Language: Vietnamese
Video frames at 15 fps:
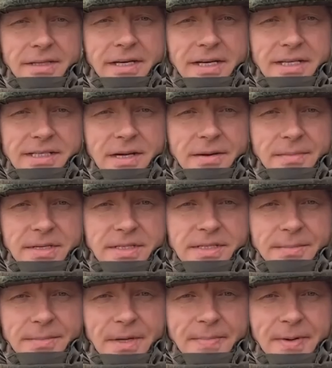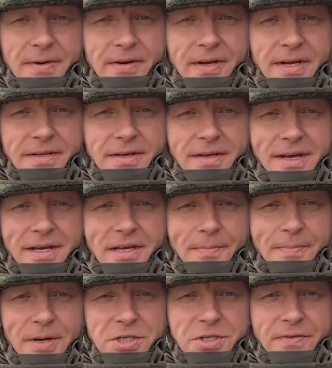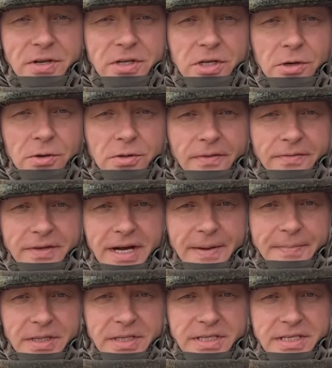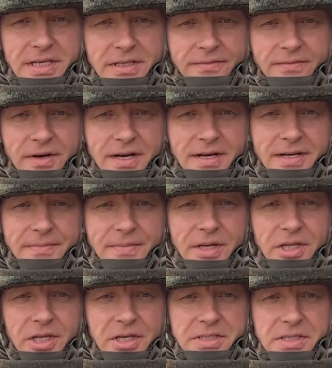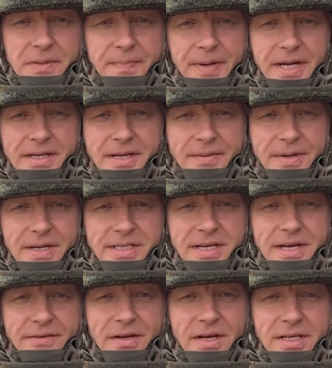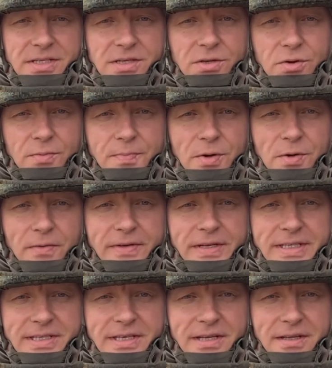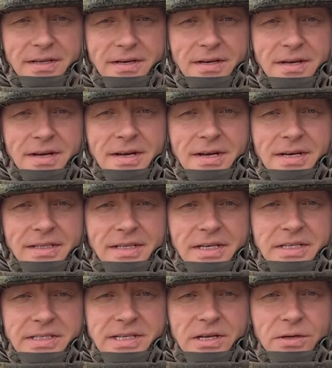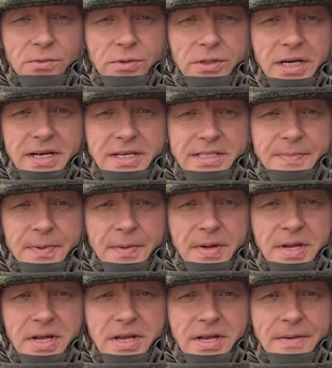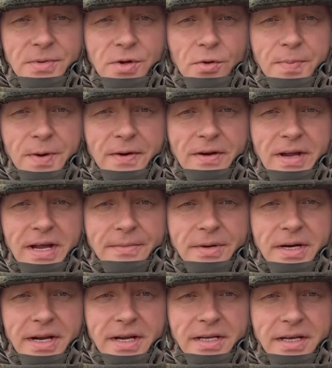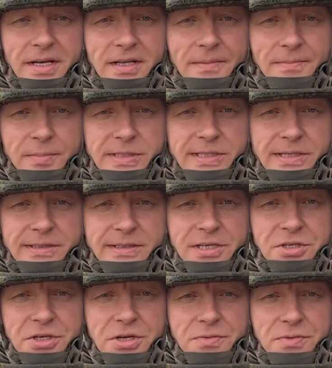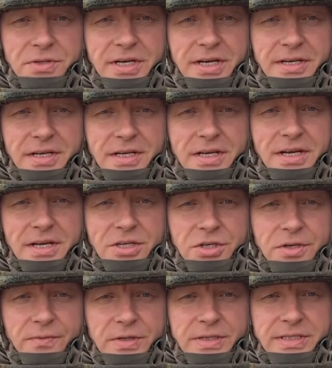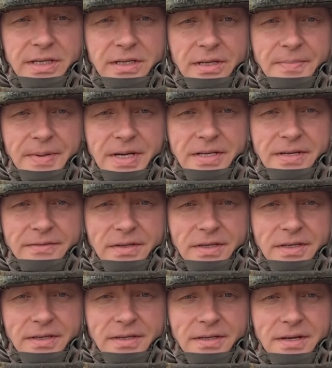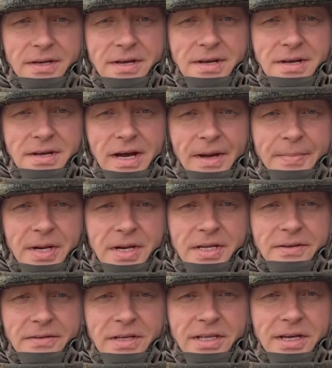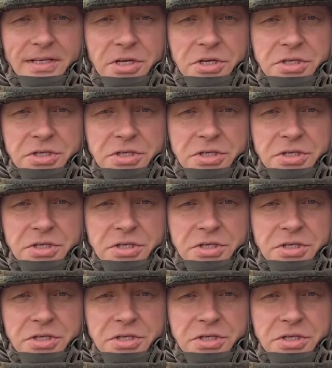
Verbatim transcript: Để đáp lại những cuộc tấn công của phía Kiev, Trung tá Alexander Savchuk, người đứng đầu của trung tâm báo chí đã nói với RIA Novosti rằng pháo binh của nhóm quân trung tâm Nga đã bắn trúng khoảng 100 mục tiêu của quân đội Ukraine trong khu vực hoạt động của chiến dịch đặc biệt.